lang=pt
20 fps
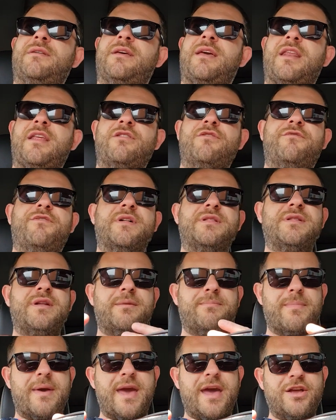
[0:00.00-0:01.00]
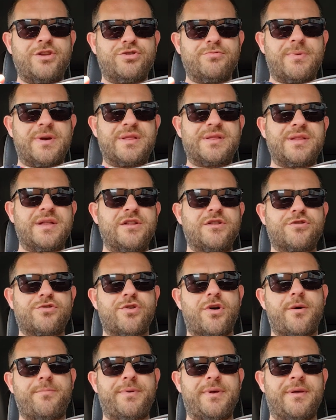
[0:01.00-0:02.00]
querendo fazer médio, mas sem
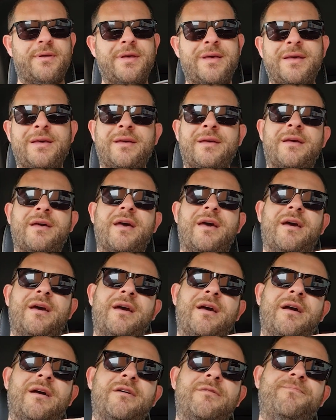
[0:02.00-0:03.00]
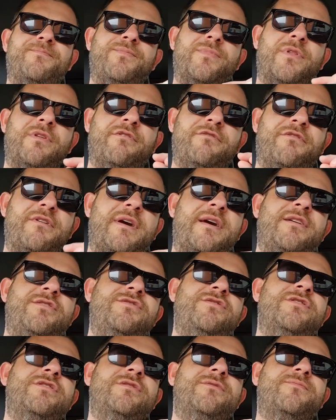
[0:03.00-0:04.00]
stop? É,
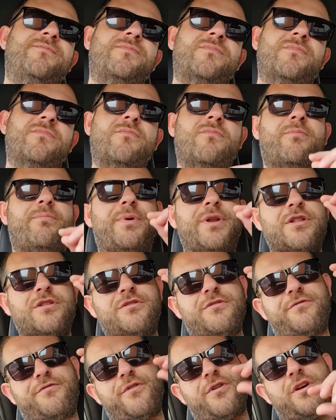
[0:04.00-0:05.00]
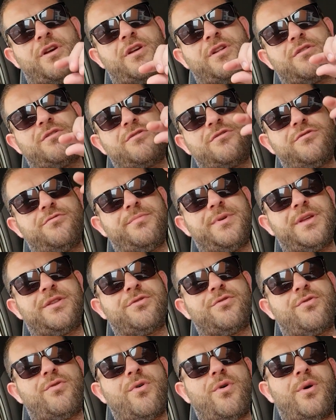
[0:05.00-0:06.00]
vende, preço foi
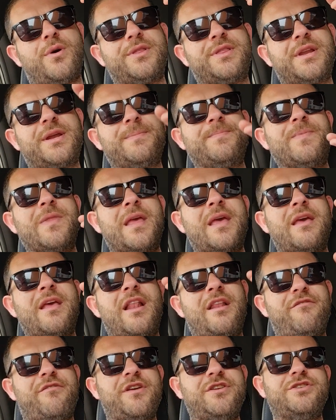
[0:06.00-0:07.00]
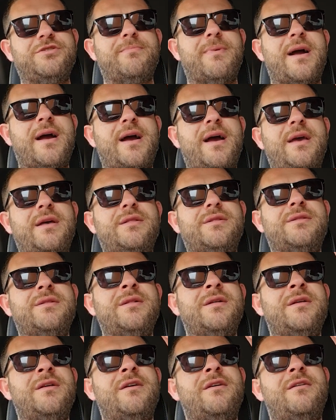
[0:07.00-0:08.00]
subindo contra, ele vende mais,
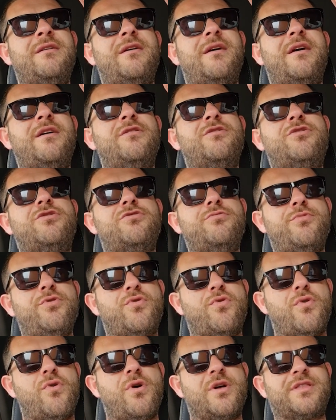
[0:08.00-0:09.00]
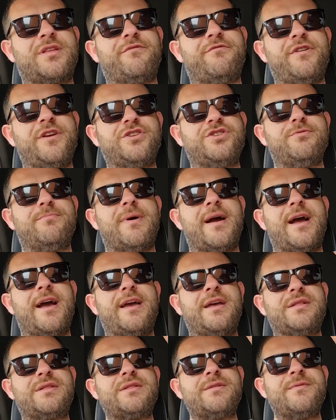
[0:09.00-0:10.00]
é, subiu contra, vende
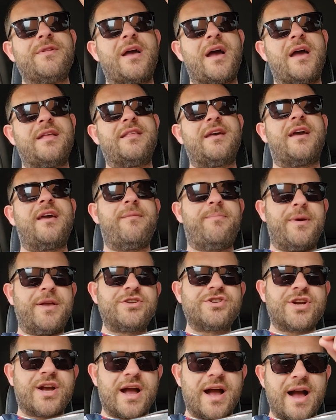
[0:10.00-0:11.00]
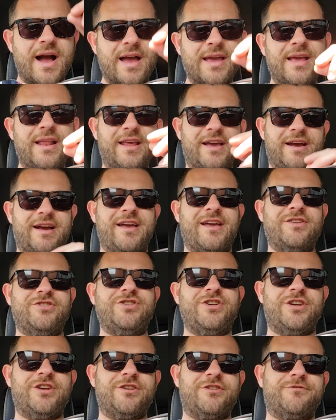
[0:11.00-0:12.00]
mais, aí de repente cai e ele ganha
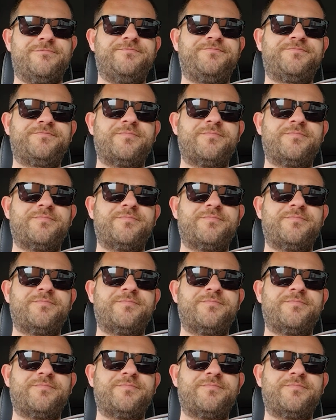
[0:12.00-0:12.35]
dinheiro.